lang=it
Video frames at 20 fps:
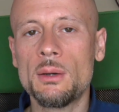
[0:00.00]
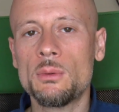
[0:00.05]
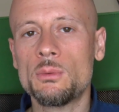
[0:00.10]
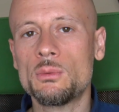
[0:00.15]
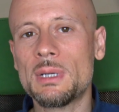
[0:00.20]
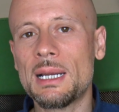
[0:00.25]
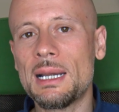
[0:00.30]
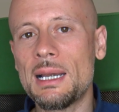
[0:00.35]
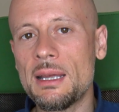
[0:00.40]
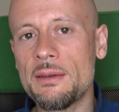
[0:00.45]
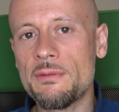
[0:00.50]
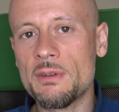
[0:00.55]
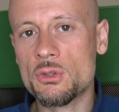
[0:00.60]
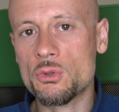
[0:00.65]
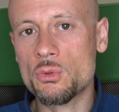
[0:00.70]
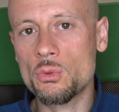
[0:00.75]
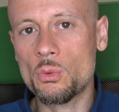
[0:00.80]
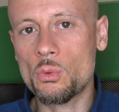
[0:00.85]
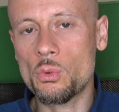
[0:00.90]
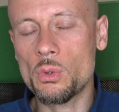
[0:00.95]
una leva
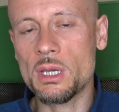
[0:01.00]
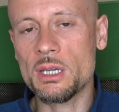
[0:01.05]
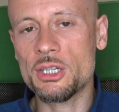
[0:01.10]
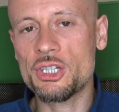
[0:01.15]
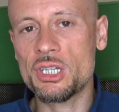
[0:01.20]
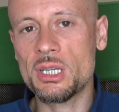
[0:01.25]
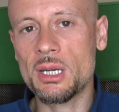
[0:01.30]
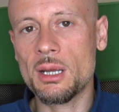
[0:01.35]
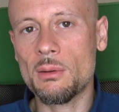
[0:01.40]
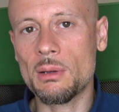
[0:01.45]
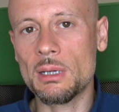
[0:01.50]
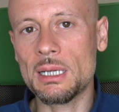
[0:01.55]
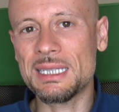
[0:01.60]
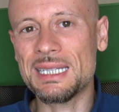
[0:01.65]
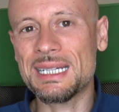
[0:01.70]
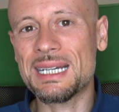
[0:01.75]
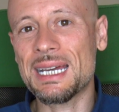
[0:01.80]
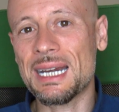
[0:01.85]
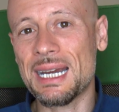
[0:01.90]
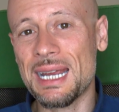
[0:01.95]
su cui agire è quella
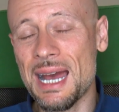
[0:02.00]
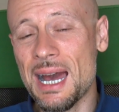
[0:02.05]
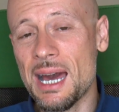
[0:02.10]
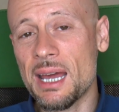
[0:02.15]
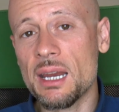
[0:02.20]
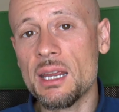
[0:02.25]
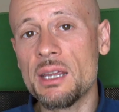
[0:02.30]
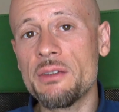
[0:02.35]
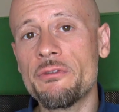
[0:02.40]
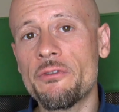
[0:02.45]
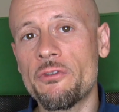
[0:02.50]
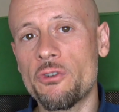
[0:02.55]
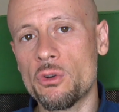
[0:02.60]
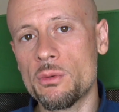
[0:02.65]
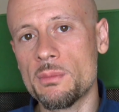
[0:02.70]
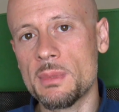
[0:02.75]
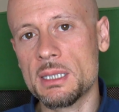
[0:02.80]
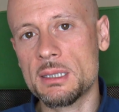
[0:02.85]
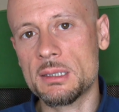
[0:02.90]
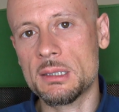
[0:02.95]
di creare
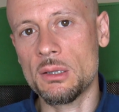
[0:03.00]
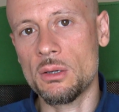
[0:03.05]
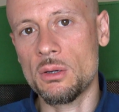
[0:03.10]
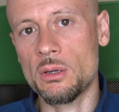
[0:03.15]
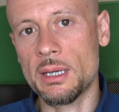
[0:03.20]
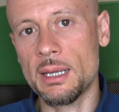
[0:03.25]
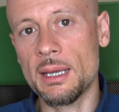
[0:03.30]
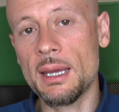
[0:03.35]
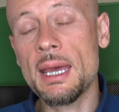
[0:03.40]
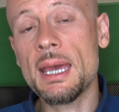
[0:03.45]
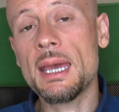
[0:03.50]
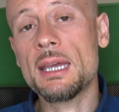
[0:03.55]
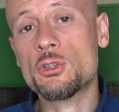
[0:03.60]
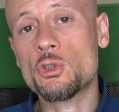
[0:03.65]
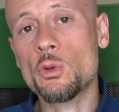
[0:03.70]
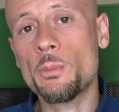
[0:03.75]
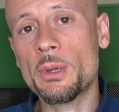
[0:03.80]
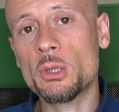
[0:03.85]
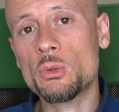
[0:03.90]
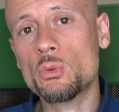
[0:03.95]
informazione e
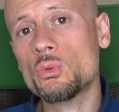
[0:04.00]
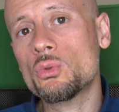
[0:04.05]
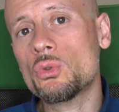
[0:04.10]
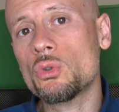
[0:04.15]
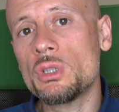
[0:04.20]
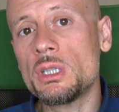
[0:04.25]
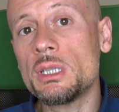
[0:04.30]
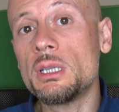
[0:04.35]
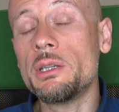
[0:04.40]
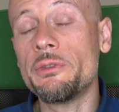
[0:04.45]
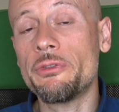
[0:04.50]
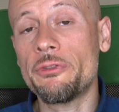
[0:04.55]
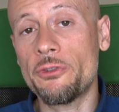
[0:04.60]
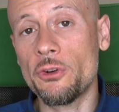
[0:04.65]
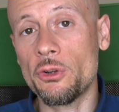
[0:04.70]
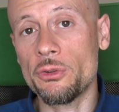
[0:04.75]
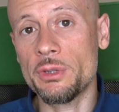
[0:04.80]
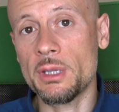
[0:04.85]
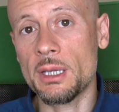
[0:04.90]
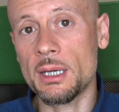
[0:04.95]
soprattutto di
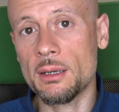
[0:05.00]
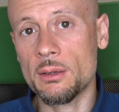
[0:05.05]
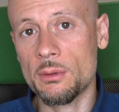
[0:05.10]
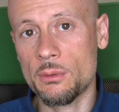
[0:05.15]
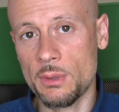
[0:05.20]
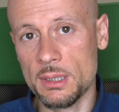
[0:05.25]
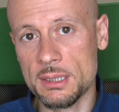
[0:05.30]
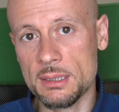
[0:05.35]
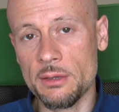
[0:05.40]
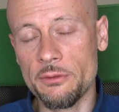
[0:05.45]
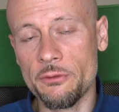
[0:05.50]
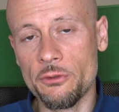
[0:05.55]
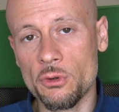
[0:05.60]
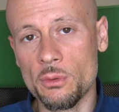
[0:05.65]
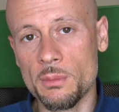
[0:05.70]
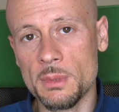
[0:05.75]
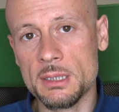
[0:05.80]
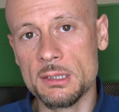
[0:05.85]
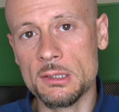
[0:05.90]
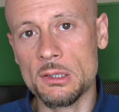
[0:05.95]
diffondere questa
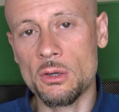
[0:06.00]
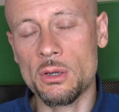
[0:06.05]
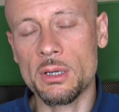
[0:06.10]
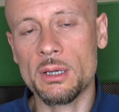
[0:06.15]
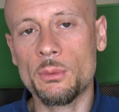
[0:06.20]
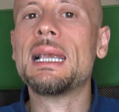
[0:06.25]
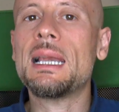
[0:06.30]
informazione.